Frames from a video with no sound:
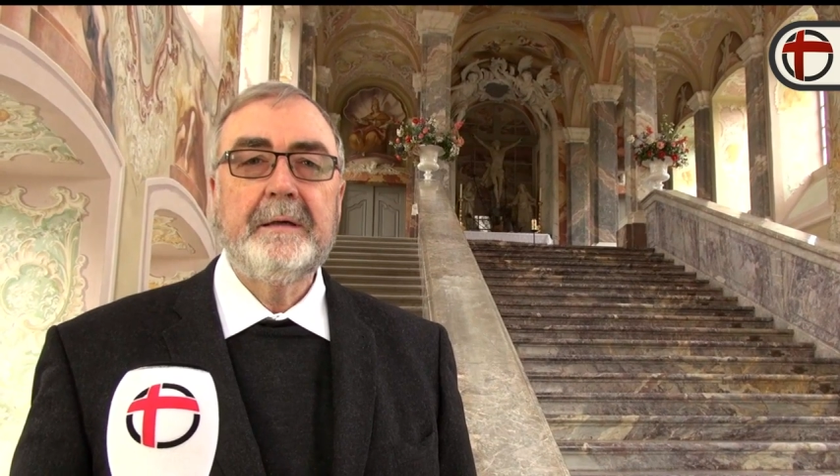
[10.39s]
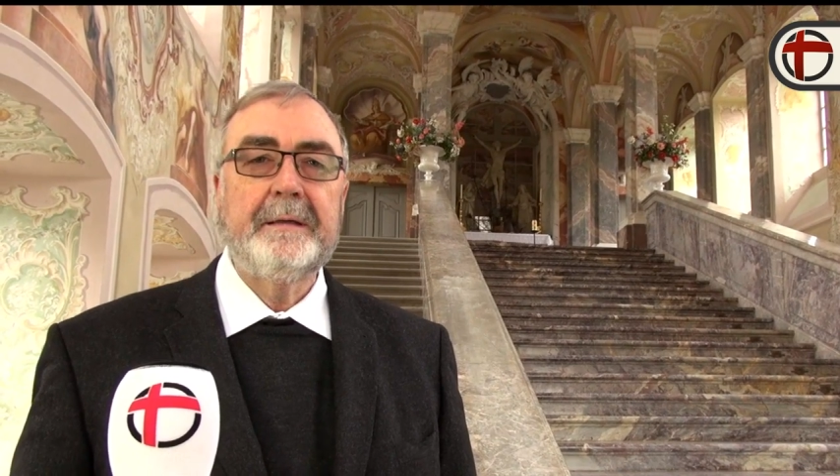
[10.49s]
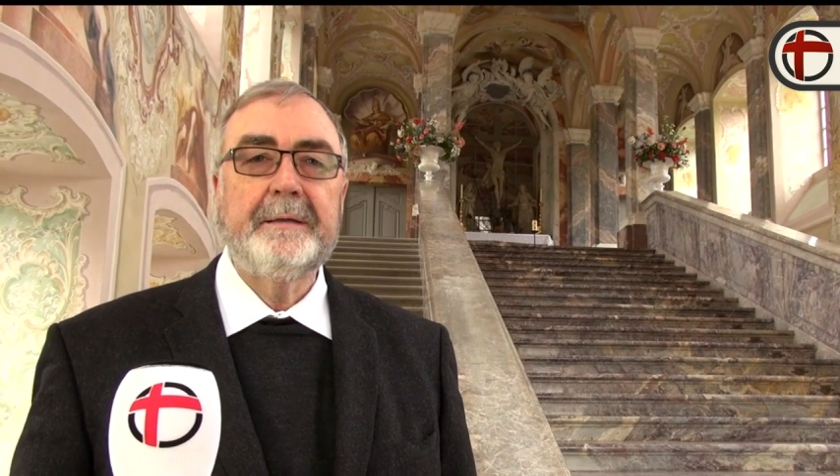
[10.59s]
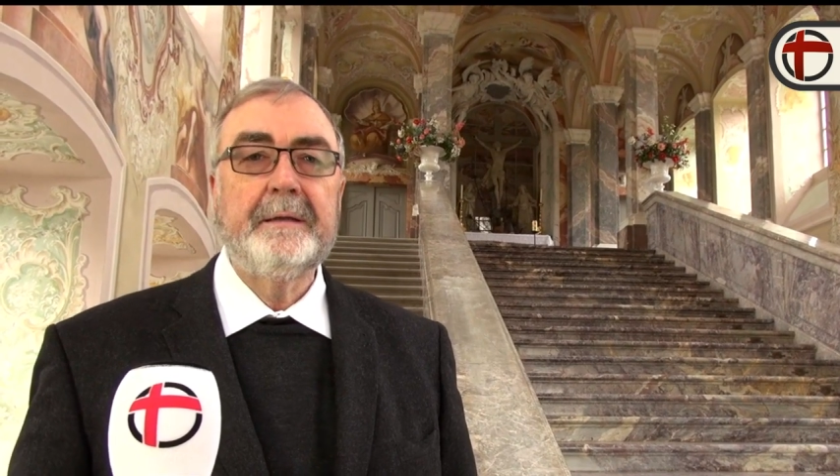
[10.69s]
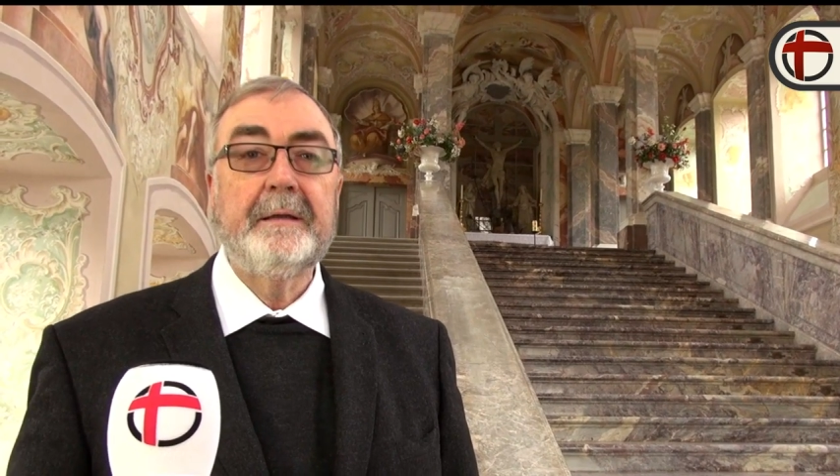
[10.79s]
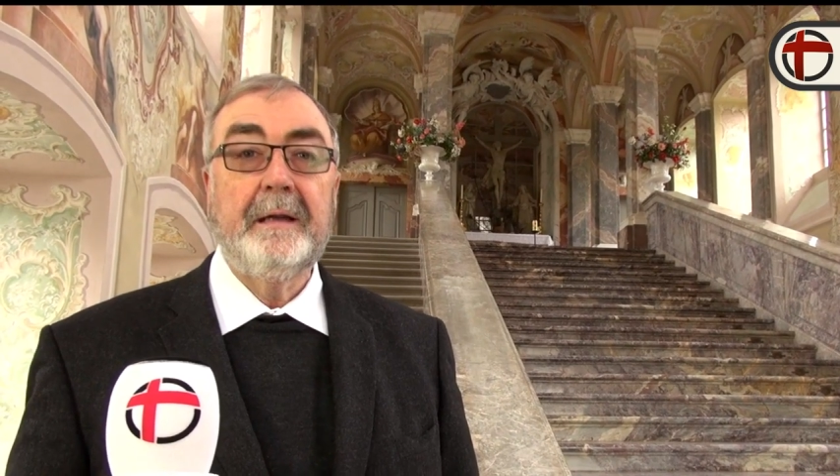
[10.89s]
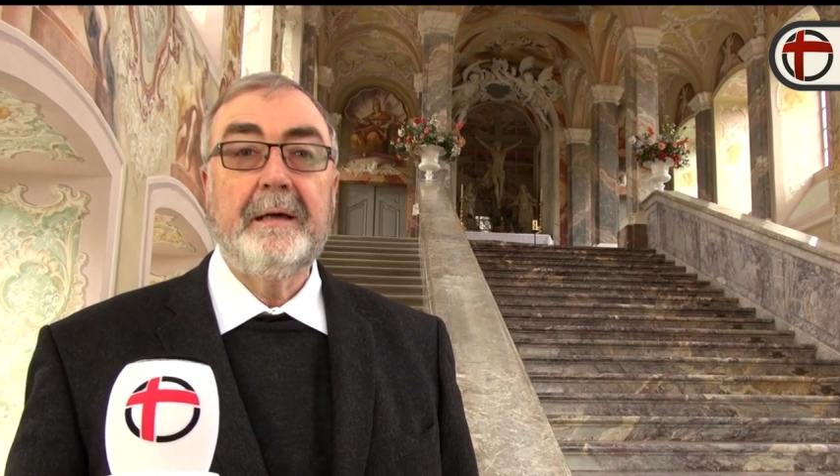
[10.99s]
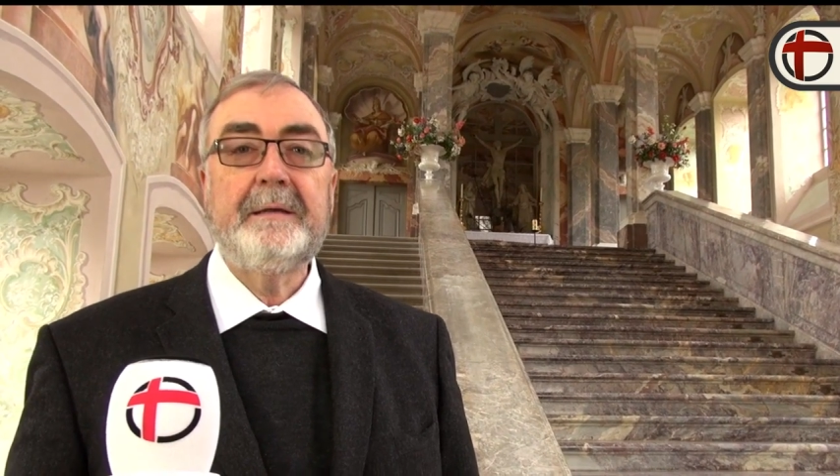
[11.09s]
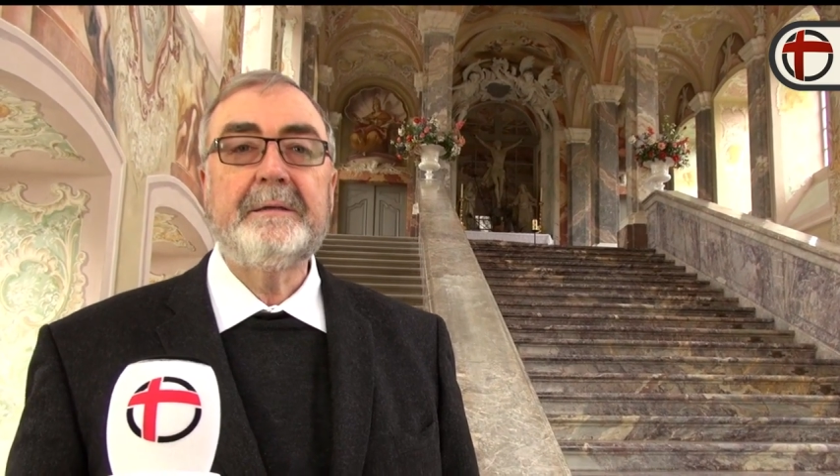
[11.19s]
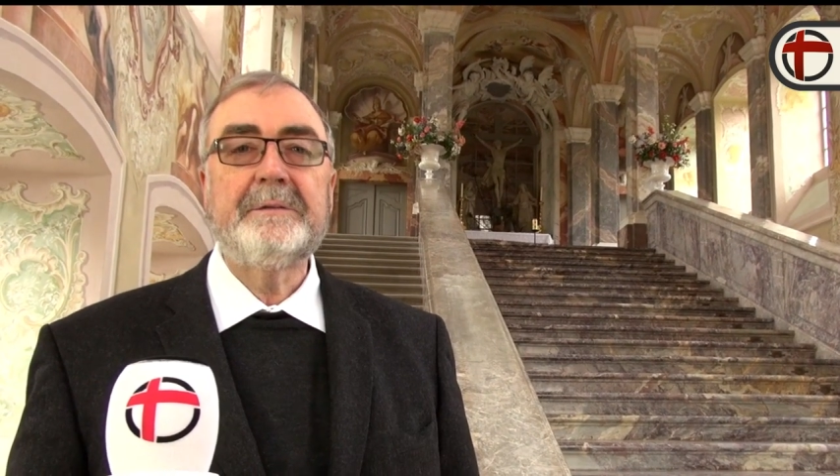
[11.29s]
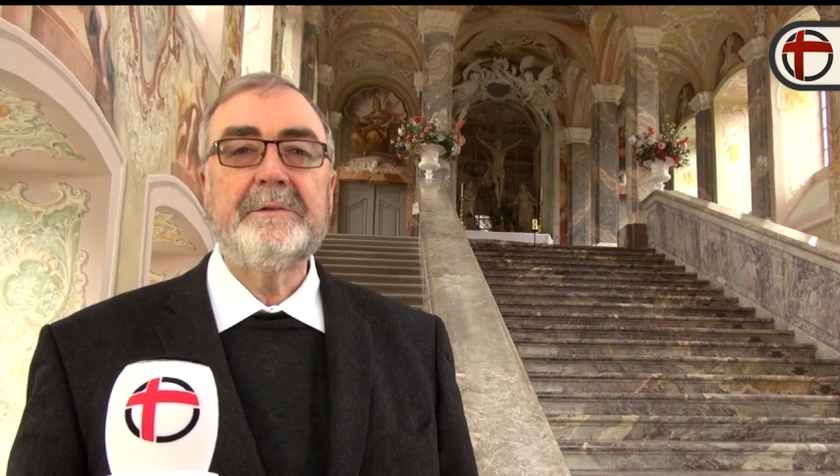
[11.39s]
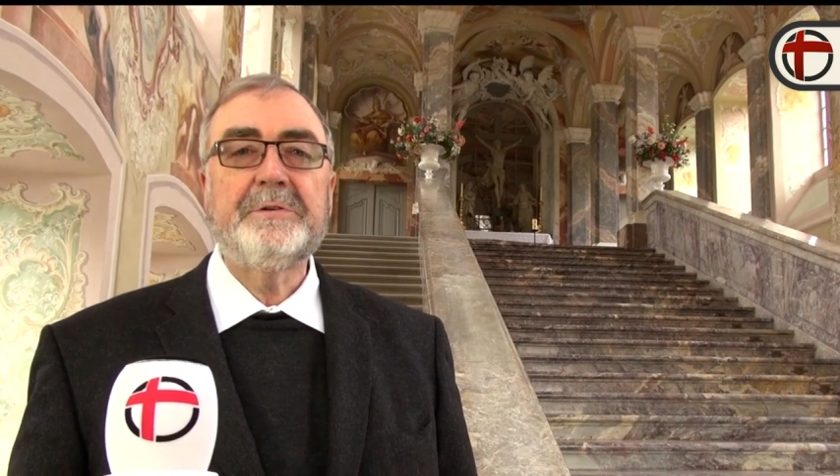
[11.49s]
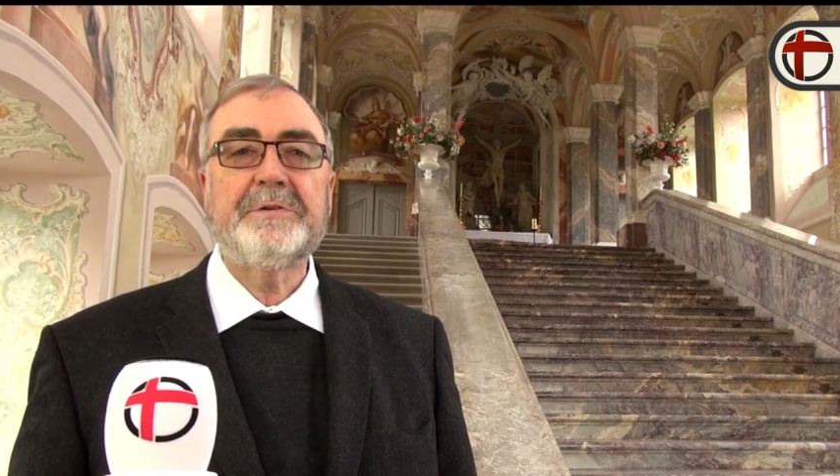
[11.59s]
an Leiden,